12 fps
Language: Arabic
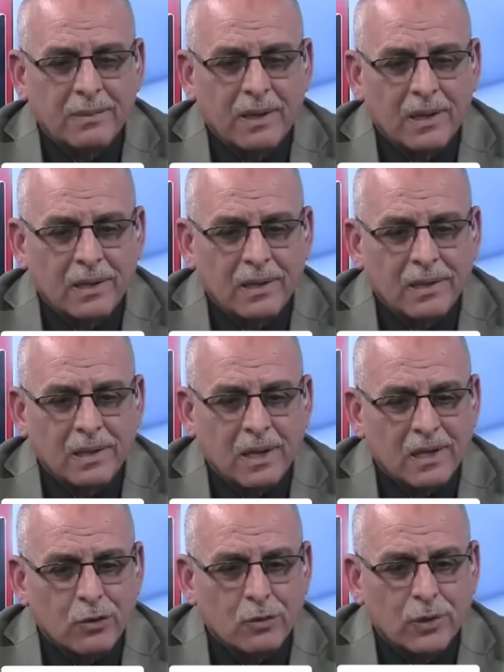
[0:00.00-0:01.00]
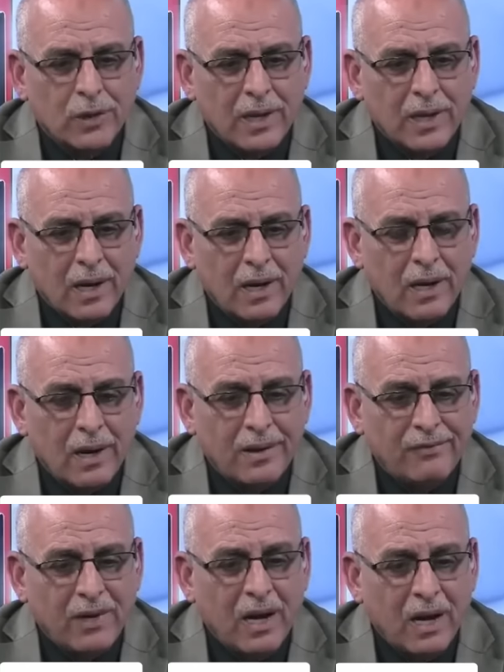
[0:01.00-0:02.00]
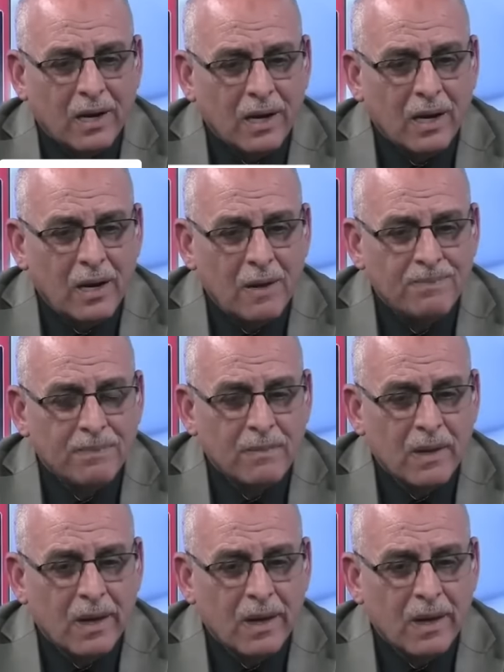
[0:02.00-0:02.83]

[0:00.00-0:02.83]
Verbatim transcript: مع السيد رئيس الجمهورية قال أن في الحقيقة